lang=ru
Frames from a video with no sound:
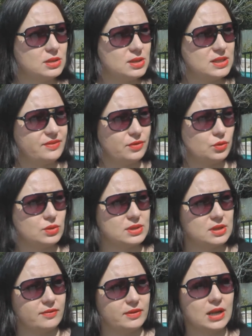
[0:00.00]
здесь
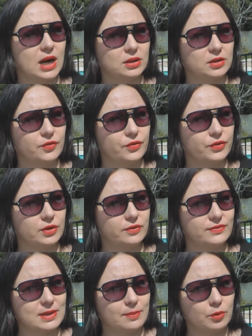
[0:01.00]
90 квадратов э,
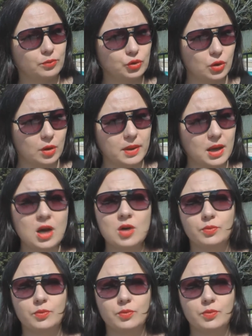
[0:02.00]
в самом доме.